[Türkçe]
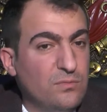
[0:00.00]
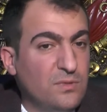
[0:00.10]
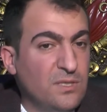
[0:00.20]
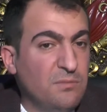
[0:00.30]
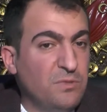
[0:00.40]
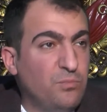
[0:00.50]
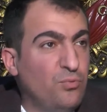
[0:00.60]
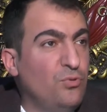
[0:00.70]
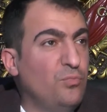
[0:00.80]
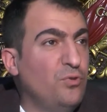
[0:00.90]
Dediğim gibi
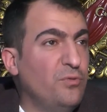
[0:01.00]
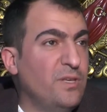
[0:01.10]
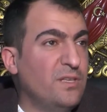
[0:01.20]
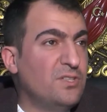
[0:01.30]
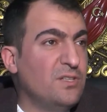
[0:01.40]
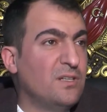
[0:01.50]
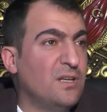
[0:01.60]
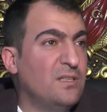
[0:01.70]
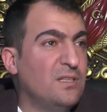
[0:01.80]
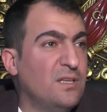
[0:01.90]
büyü, büyümek için
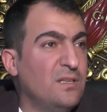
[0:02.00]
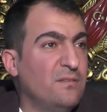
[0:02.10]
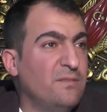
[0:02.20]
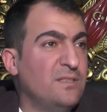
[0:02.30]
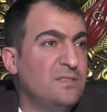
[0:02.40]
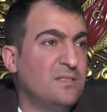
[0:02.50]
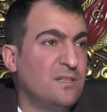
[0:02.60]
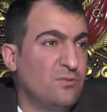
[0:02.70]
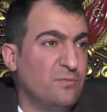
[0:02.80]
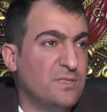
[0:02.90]
kalite ve
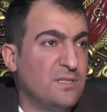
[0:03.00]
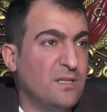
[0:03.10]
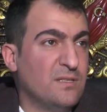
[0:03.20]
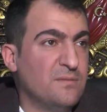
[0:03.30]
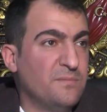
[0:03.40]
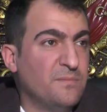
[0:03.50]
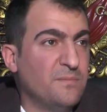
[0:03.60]
istikrar olması lazım.